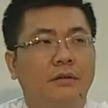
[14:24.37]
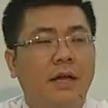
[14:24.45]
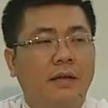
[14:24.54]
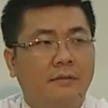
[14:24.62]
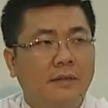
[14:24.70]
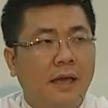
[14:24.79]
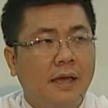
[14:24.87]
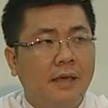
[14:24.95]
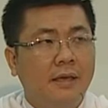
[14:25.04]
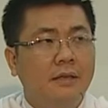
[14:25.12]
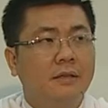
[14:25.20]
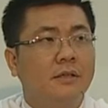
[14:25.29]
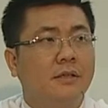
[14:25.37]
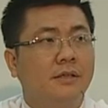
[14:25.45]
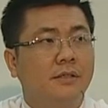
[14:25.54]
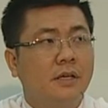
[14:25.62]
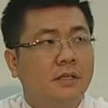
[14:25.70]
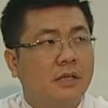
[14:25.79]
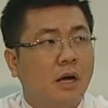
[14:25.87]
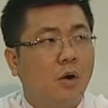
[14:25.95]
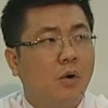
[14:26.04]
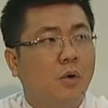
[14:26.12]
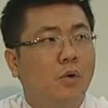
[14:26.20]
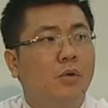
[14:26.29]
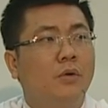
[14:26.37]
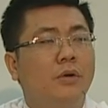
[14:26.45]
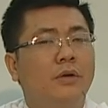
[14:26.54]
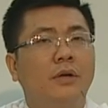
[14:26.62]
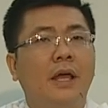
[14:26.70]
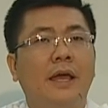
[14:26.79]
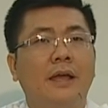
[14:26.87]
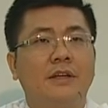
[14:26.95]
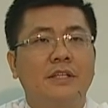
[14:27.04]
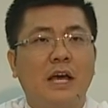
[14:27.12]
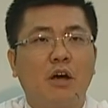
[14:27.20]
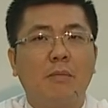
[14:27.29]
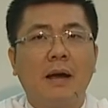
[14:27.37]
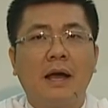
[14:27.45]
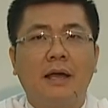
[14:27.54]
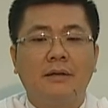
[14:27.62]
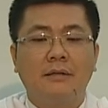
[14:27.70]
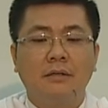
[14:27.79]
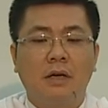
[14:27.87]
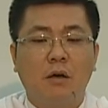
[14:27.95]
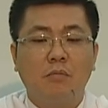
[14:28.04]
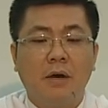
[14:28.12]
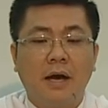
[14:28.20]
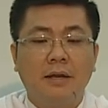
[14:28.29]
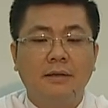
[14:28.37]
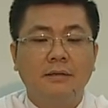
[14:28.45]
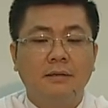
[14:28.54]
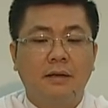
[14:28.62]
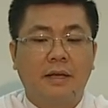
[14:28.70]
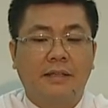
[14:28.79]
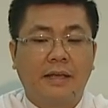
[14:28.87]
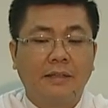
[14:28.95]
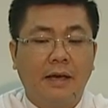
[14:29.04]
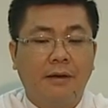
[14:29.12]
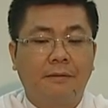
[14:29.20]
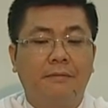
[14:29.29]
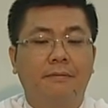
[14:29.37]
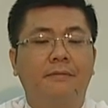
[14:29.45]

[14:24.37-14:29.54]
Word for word: đặt tay sức dầu để trao ban hồng ân là thánh thần